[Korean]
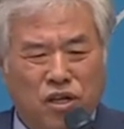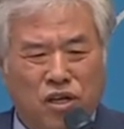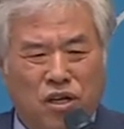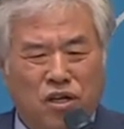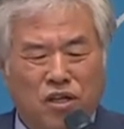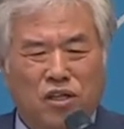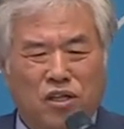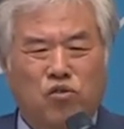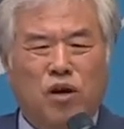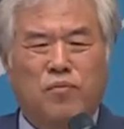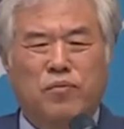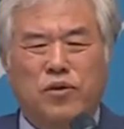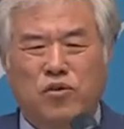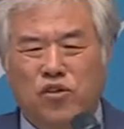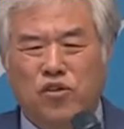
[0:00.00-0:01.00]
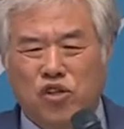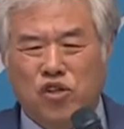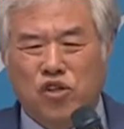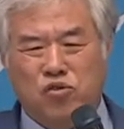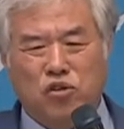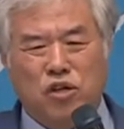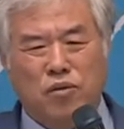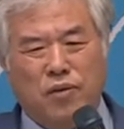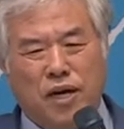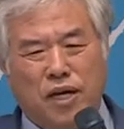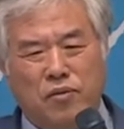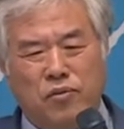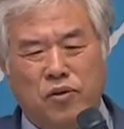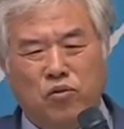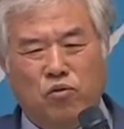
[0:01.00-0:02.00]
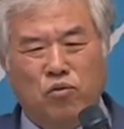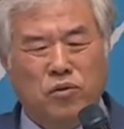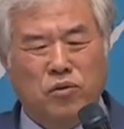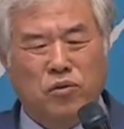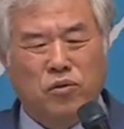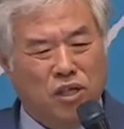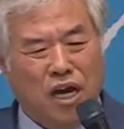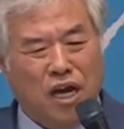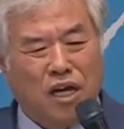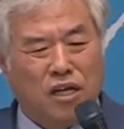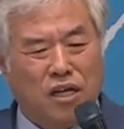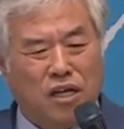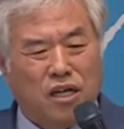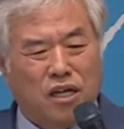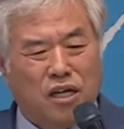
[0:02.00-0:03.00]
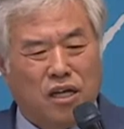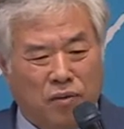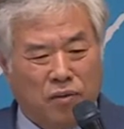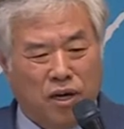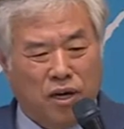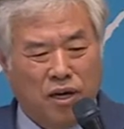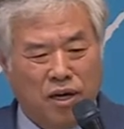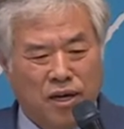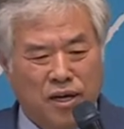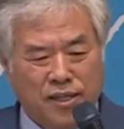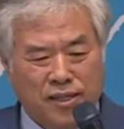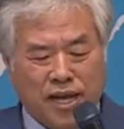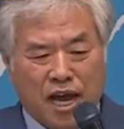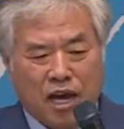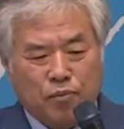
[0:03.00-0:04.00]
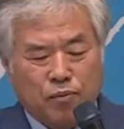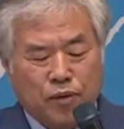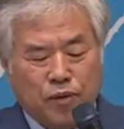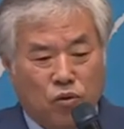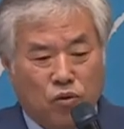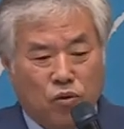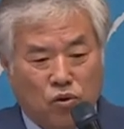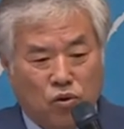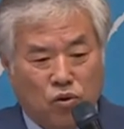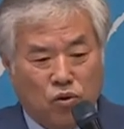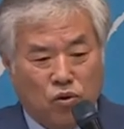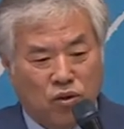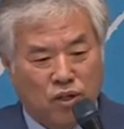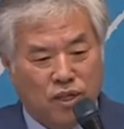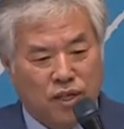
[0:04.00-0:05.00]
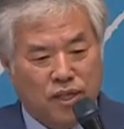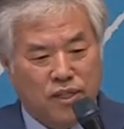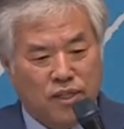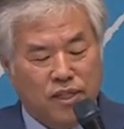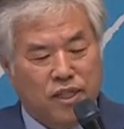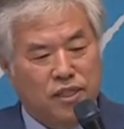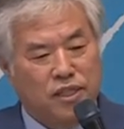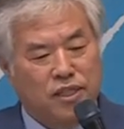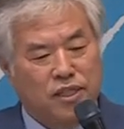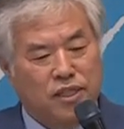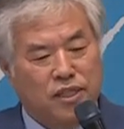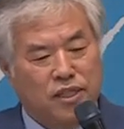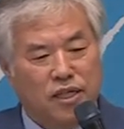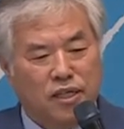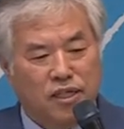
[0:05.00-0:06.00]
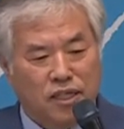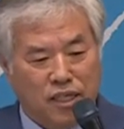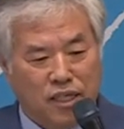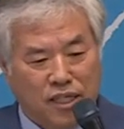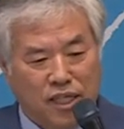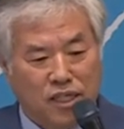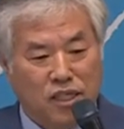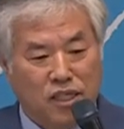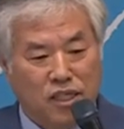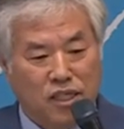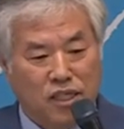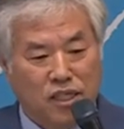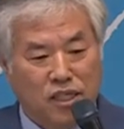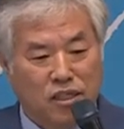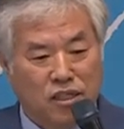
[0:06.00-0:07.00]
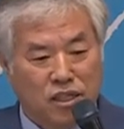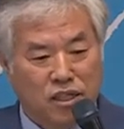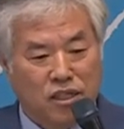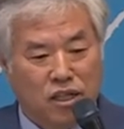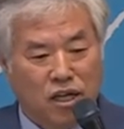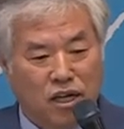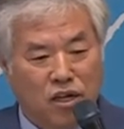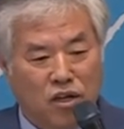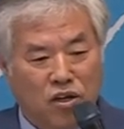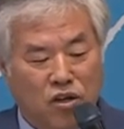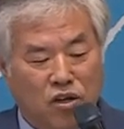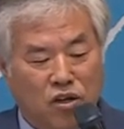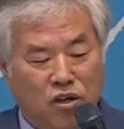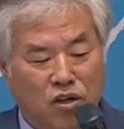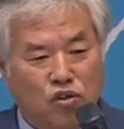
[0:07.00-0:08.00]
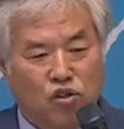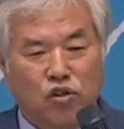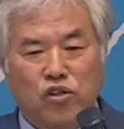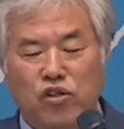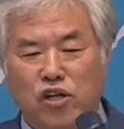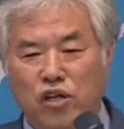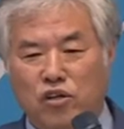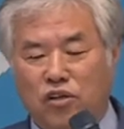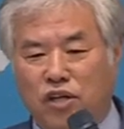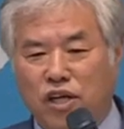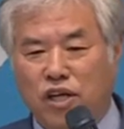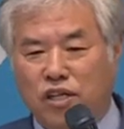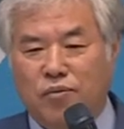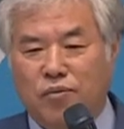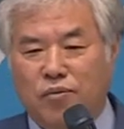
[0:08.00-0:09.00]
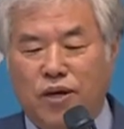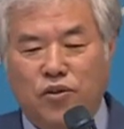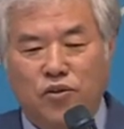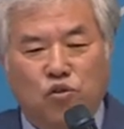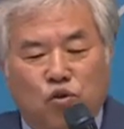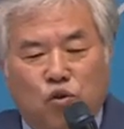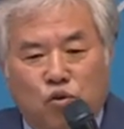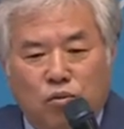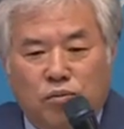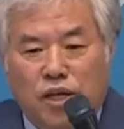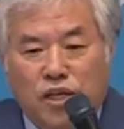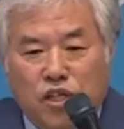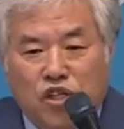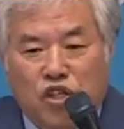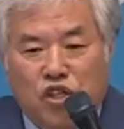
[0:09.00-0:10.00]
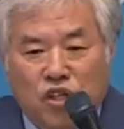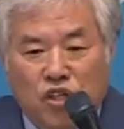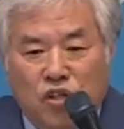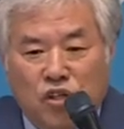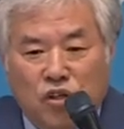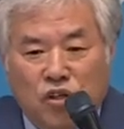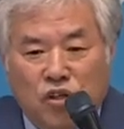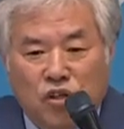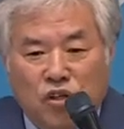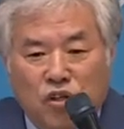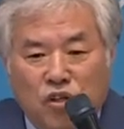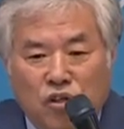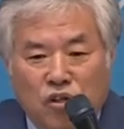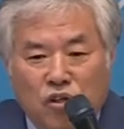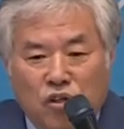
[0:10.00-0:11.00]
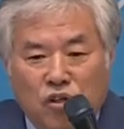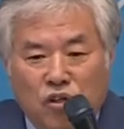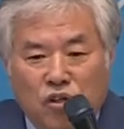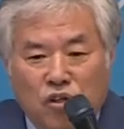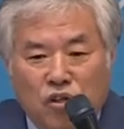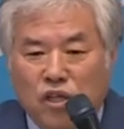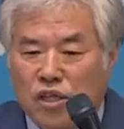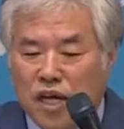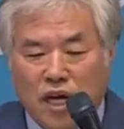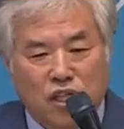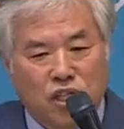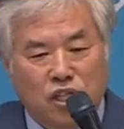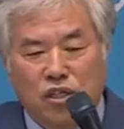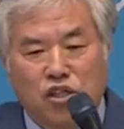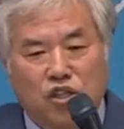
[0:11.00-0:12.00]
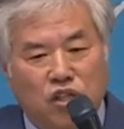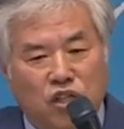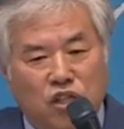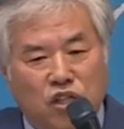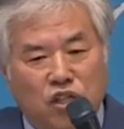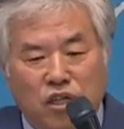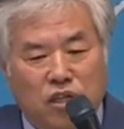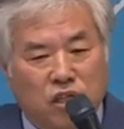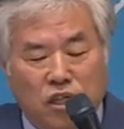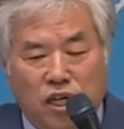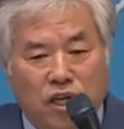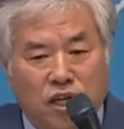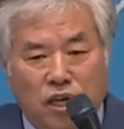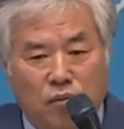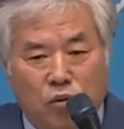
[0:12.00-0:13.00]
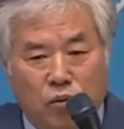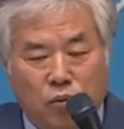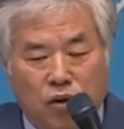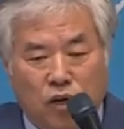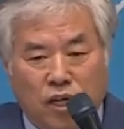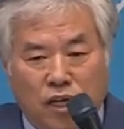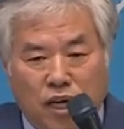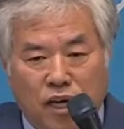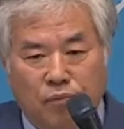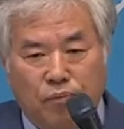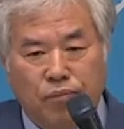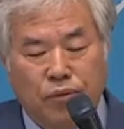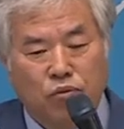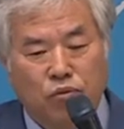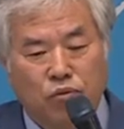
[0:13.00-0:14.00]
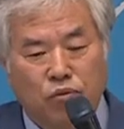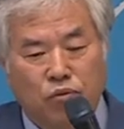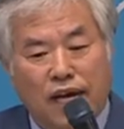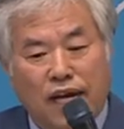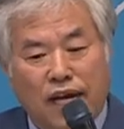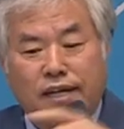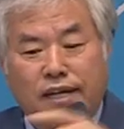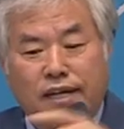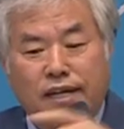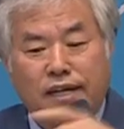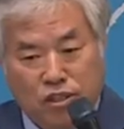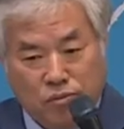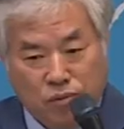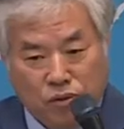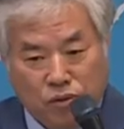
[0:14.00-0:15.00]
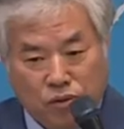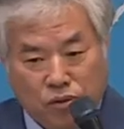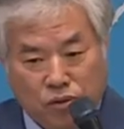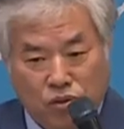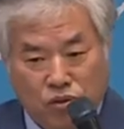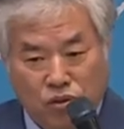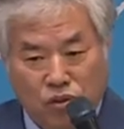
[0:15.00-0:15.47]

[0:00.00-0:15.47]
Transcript: 근데 주한미군 철수를 말하면 국민들이 알아들을까봐 딱 빼놓고 전쟁을 끝내자, 전쟁을 끝내자. 전쟁 끝내자는 말은 좋은 말이지. 근데 사실은 전쟁 끝내는 게 목표가 아니라 미군 나가라는 것이에 미군.